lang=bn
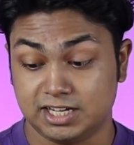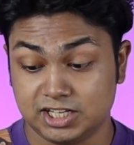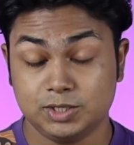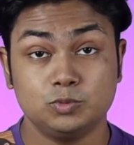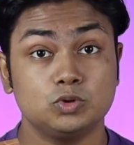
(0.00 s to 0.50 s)

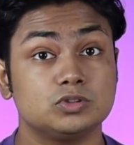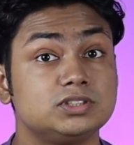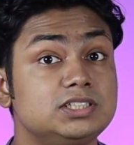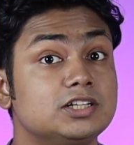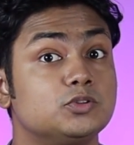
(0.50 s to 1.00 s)
ইনি মূলত
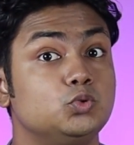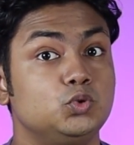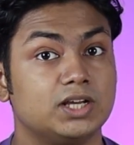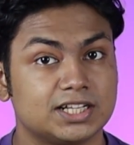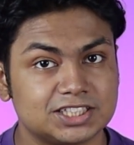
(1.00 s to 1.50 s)
চীনের
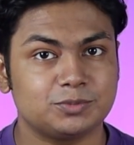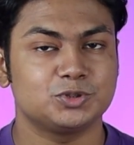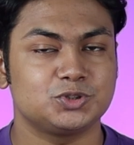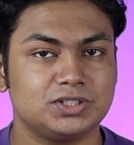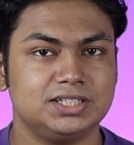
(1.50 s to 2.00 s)
দুই হাজার
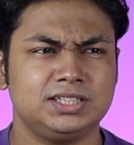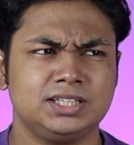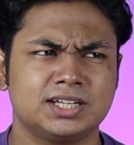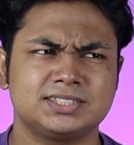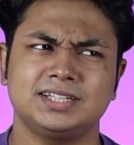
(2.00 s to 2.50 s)
বছরের
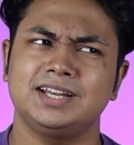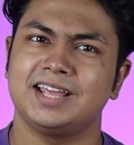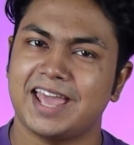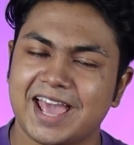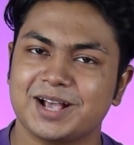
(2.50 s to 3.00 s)
ইতিহাসের
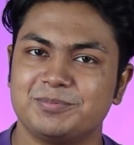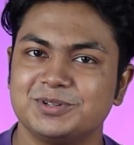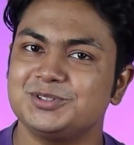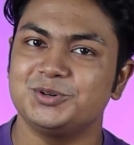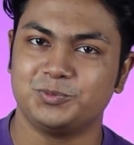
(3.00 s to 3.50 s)

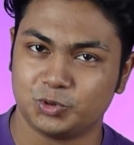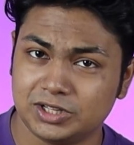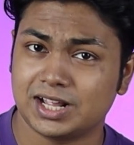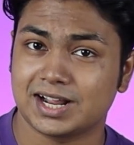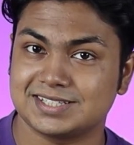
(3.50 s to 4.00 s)
একমাত্র
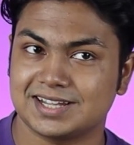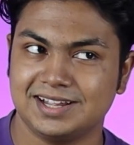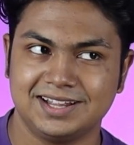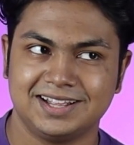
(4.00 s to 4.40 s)
মহিলা রাজা